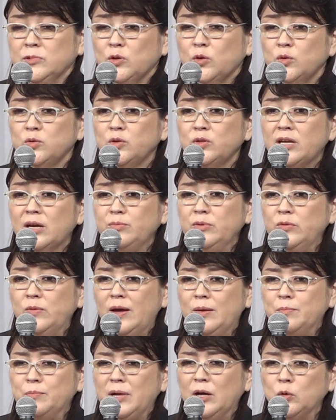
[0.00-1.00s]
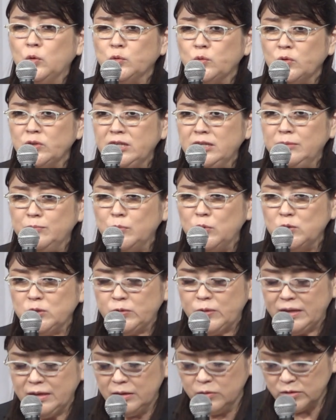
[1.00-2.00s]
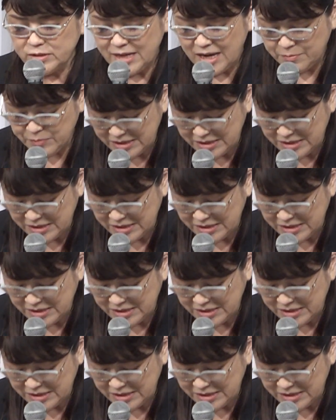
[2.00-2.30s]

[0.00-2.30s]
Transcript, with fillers: この度は誠に申し訳ござい